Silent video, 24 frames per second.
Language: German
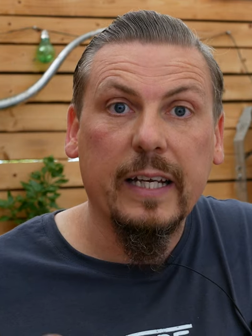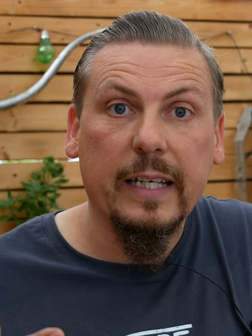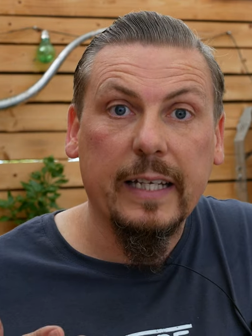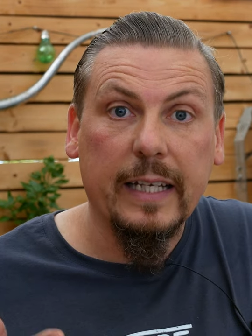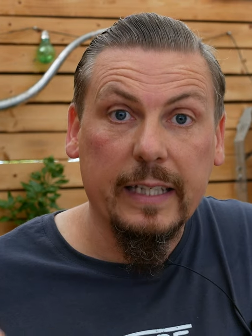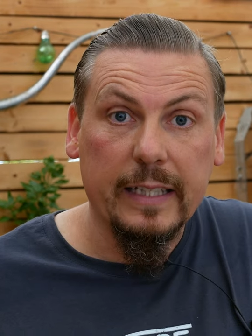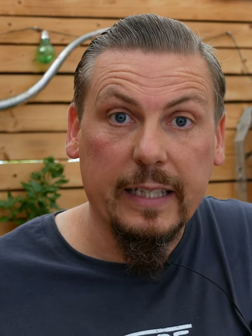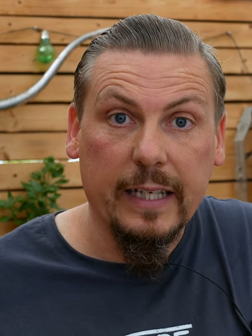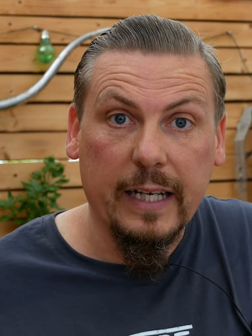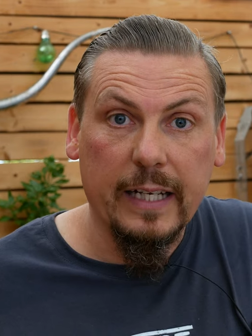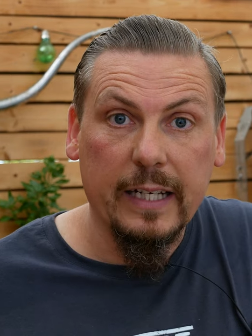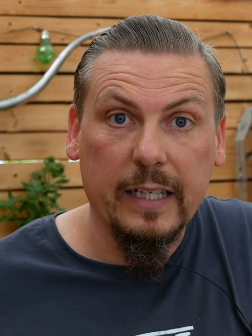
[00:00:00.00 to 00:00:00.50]

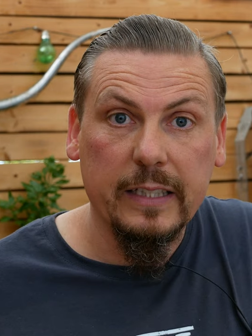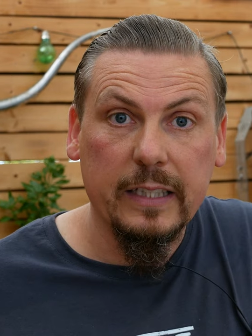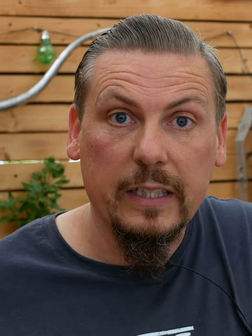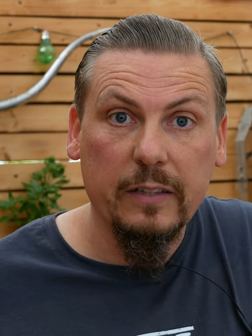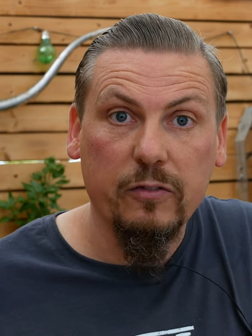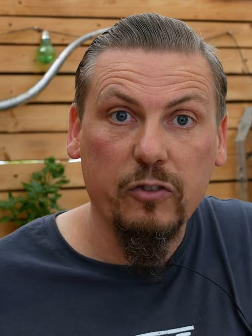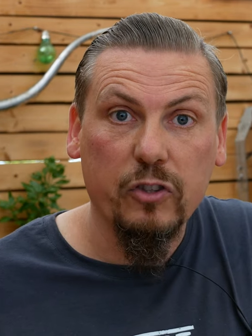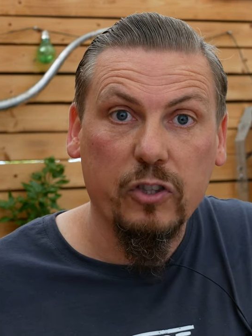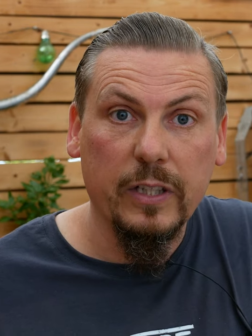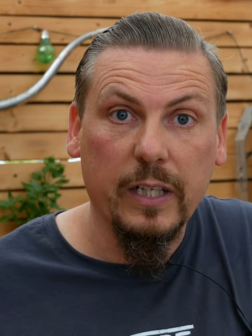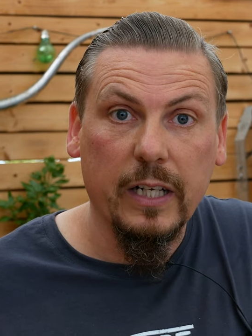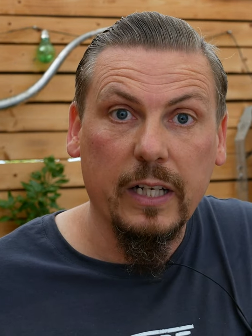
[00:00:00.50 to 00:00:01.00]
geht relativ
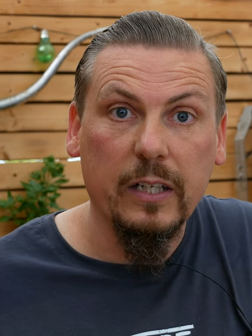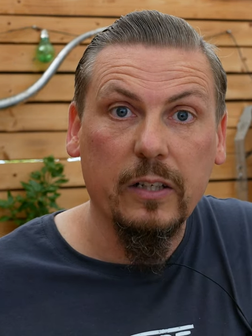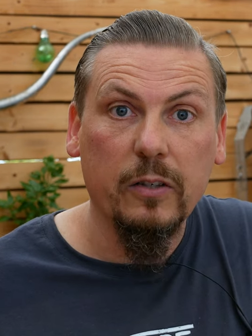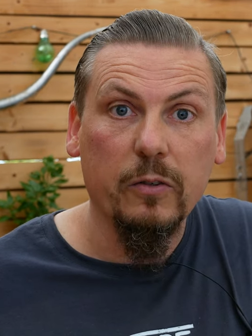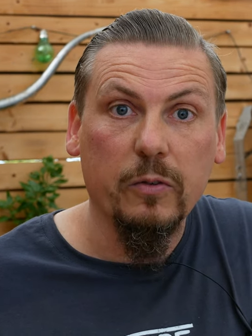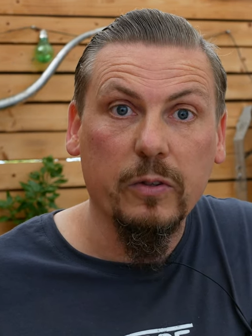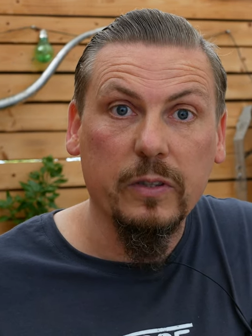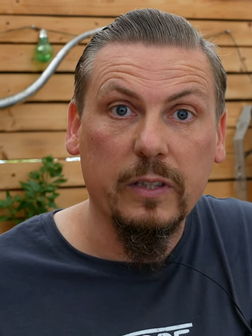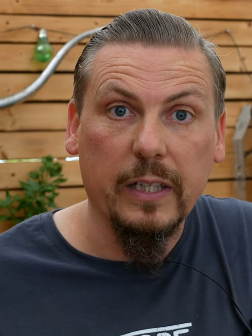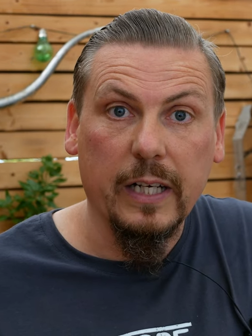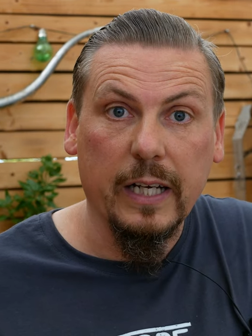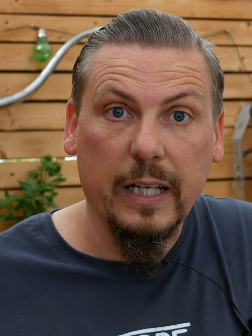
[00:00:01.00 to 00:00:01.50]
schnell
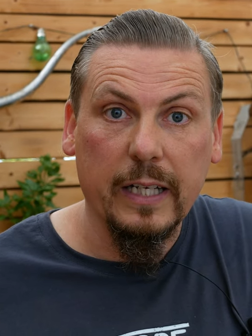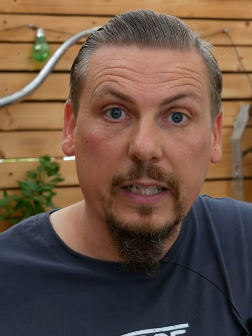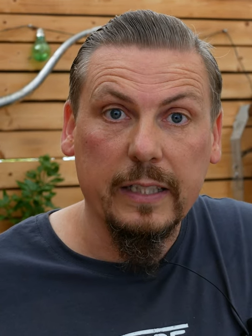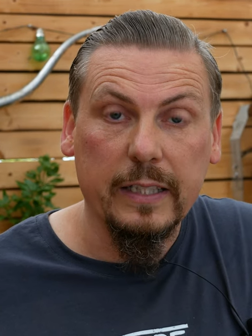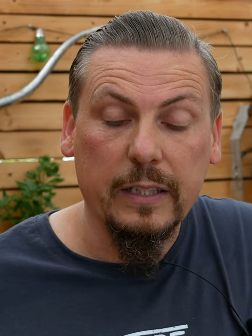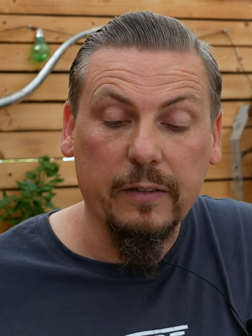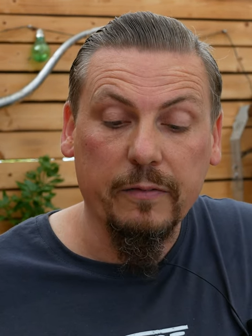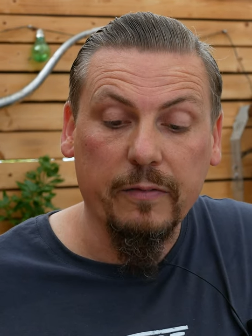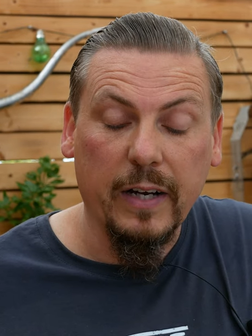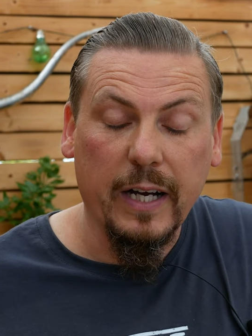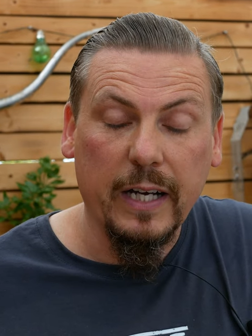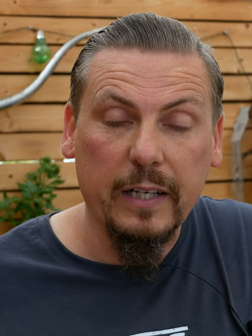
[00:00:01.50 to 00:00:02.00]
und
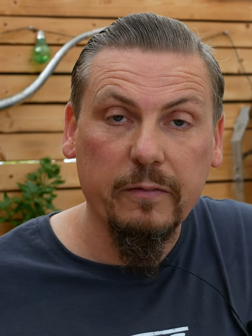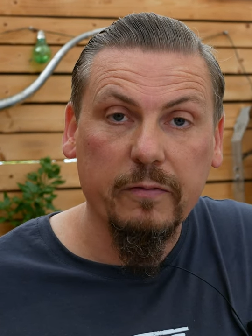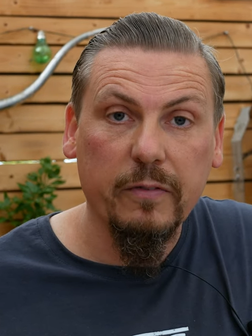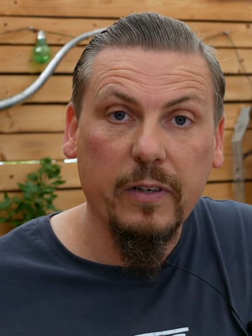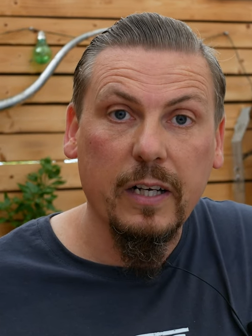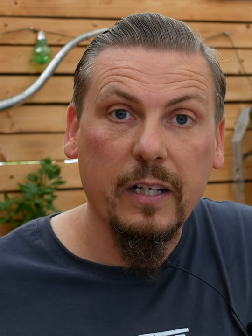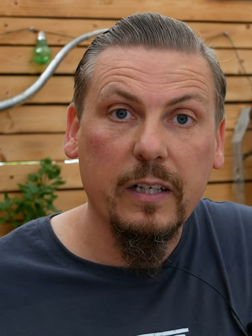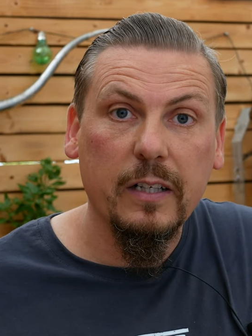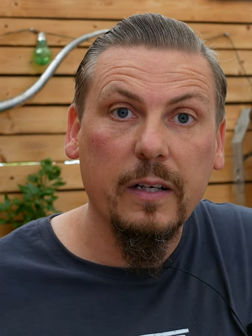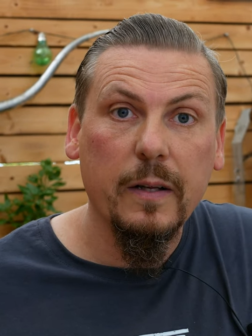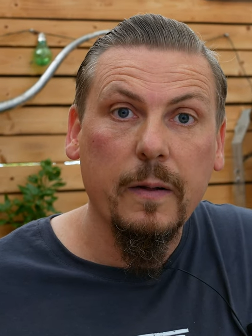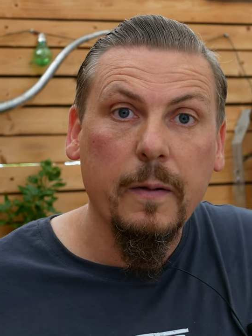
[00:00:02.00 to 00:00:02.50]
relativ
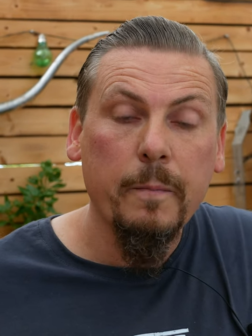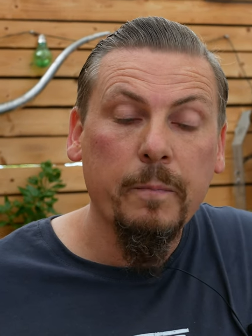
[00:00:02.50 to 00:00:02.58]
einfach.